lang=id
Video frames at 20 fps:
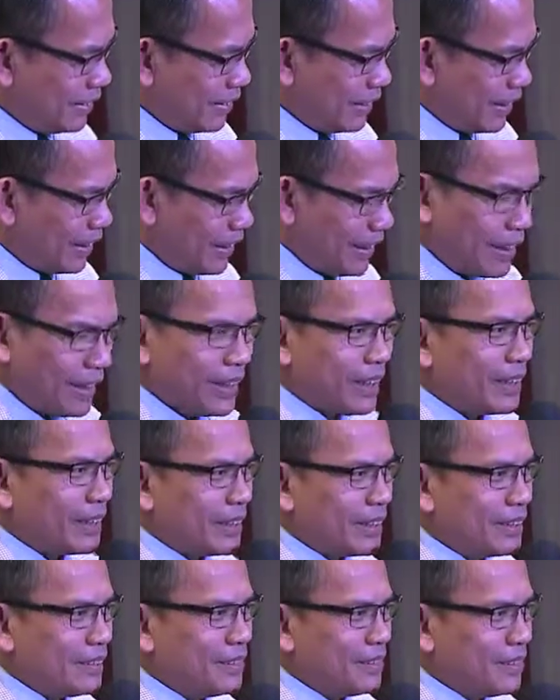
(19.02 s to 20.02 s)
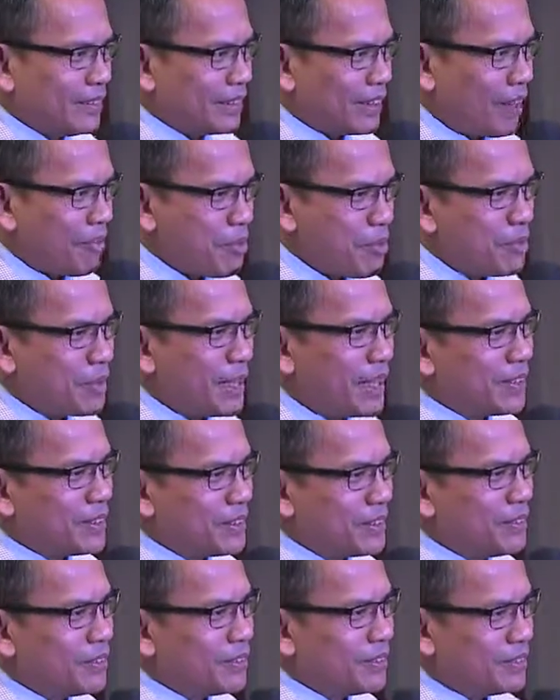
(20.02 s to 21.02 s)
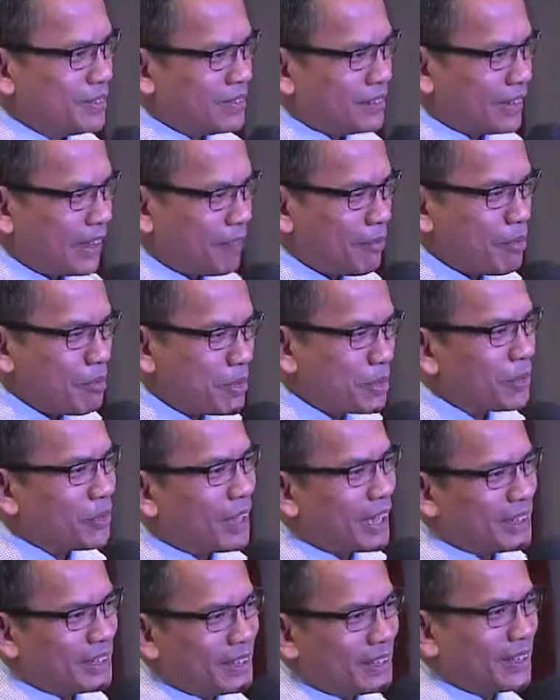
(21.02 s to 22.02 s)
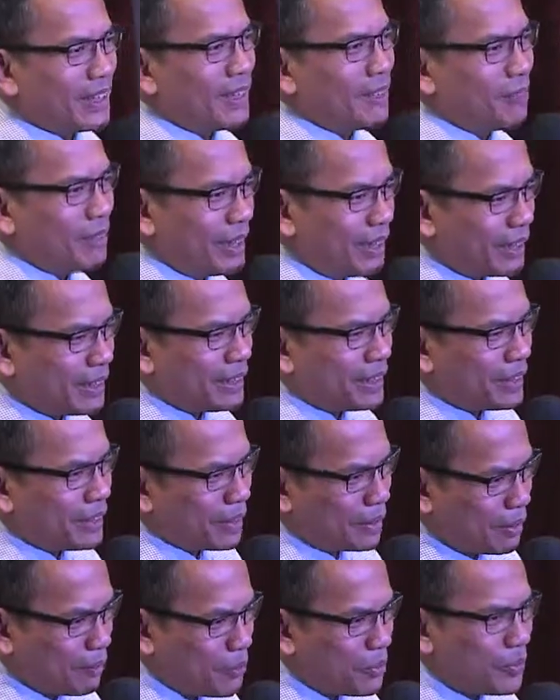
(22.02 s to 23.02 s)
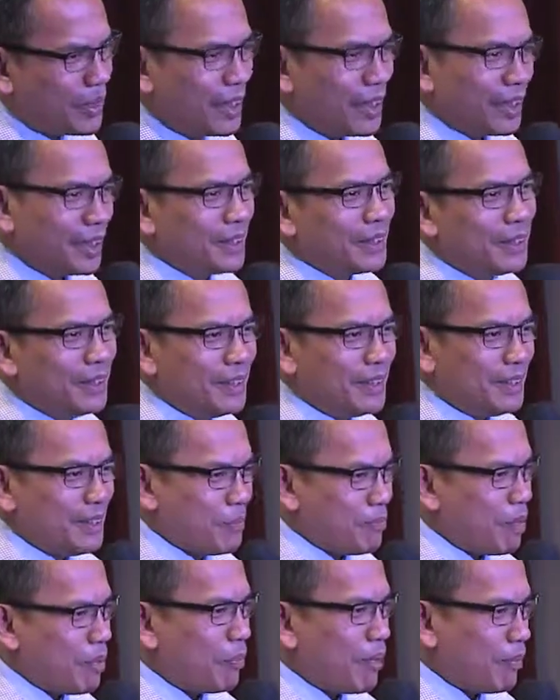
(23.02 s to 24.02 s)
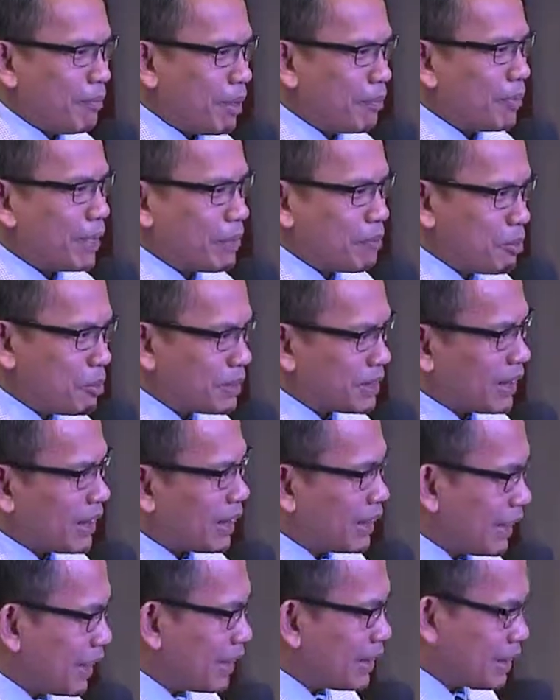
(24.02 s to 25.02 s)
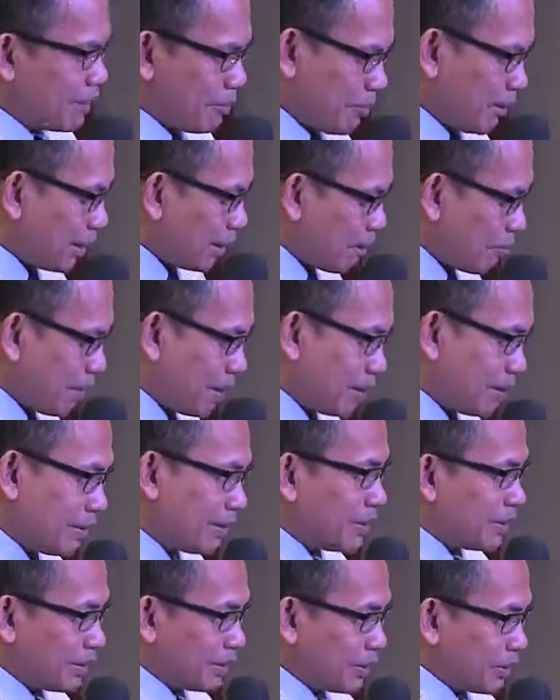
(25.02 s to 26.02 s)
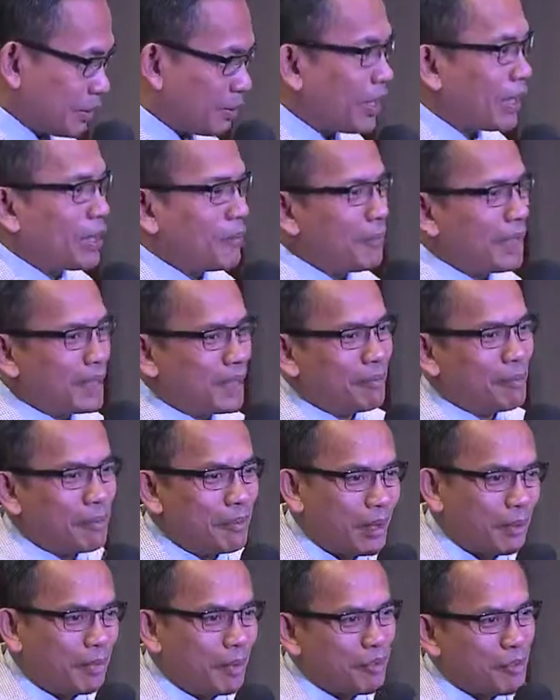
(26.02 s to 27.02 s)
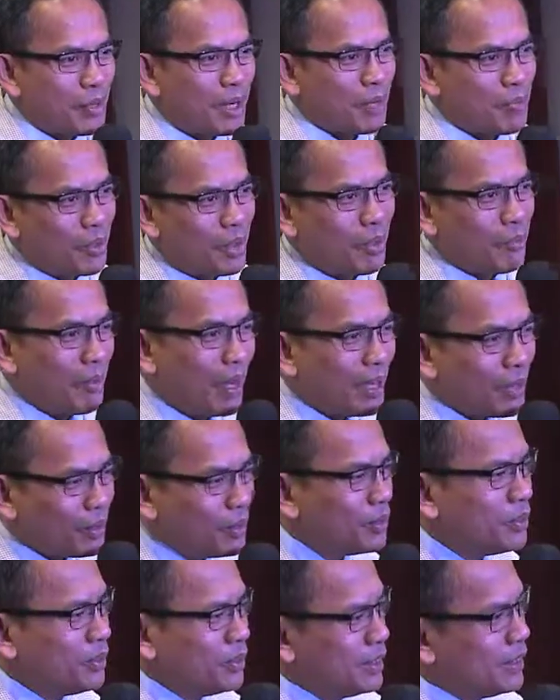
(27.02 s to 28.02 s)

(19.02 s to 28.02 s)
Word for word: uh, kami melihat kami bersuka cita melihat ketemu dengan bapak-bapak ibu sekalian teman-teman tentu ada banyak beberapa muka-muka baru